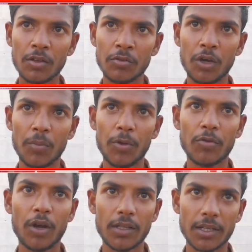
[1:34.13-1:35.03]
जो आप
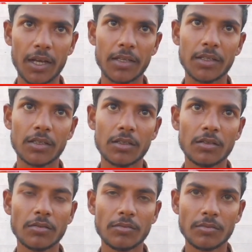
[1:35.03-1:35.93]
लोग वहाँ से आइए
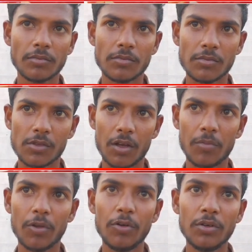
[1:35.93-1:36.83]

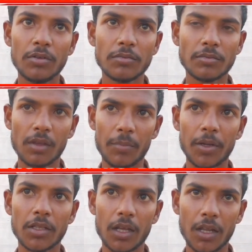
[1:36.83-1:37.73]
हम लोग
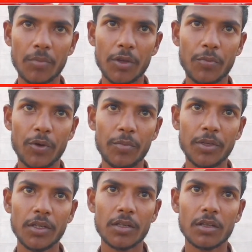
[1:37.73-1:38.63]
अपना थाना में इन्फॉर्म
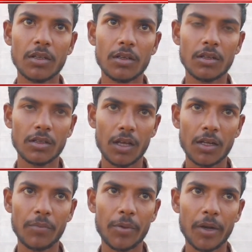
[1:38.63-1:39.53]
किए
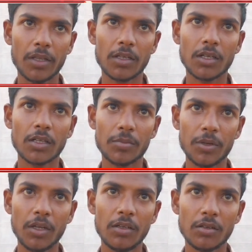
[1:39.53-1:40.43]
थाना प्रभारी के साथ
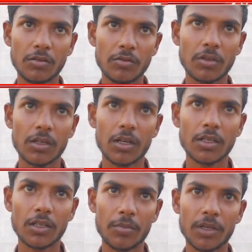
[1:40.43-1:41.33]
अपना
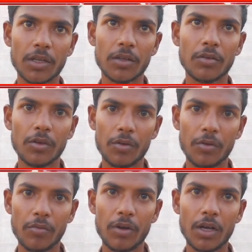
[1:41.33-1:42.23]
घटनास्थल पर गए
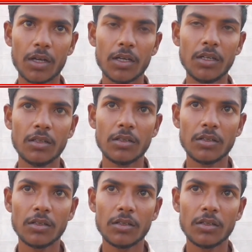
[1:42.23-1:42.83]
वहाँ गए